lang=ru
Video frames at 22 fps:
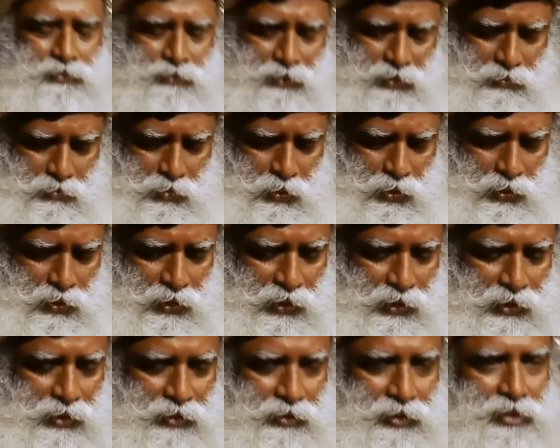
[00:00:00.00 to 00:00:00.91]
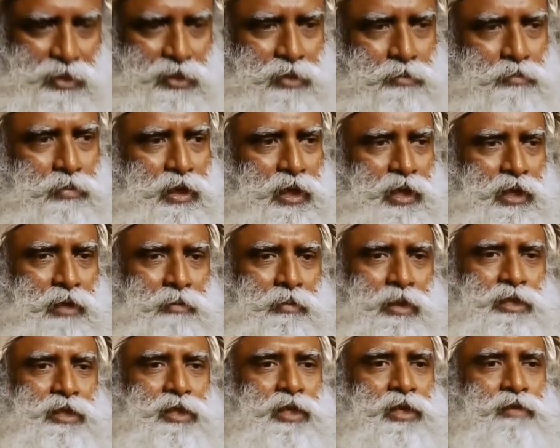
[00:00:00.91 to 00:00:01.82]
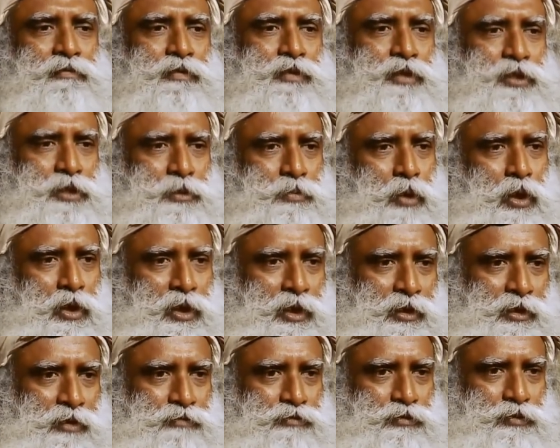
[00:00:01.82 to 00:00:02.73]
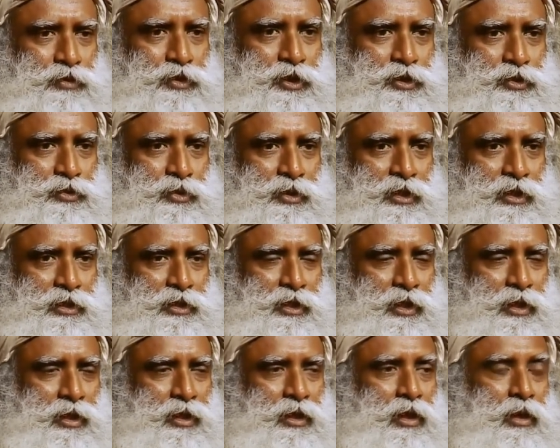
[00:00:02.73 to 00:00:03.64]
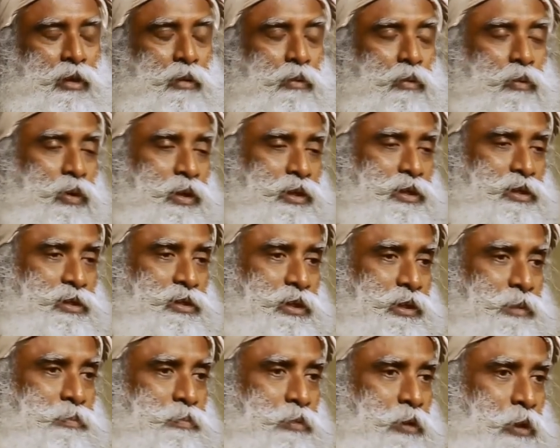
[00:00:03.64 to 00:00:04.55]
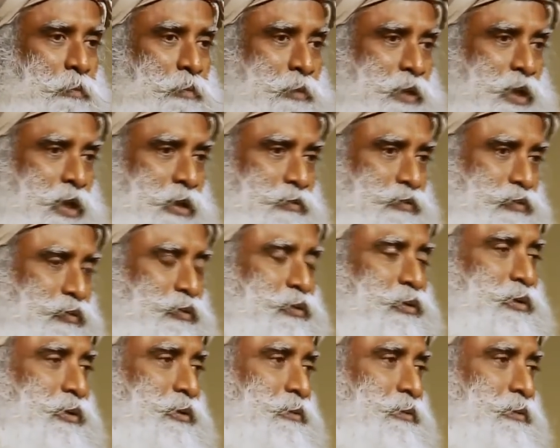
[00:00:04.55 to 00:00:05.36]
Потому что мы питаемся ради тела. Пища, которую вы едите, — это строительный материал для тела.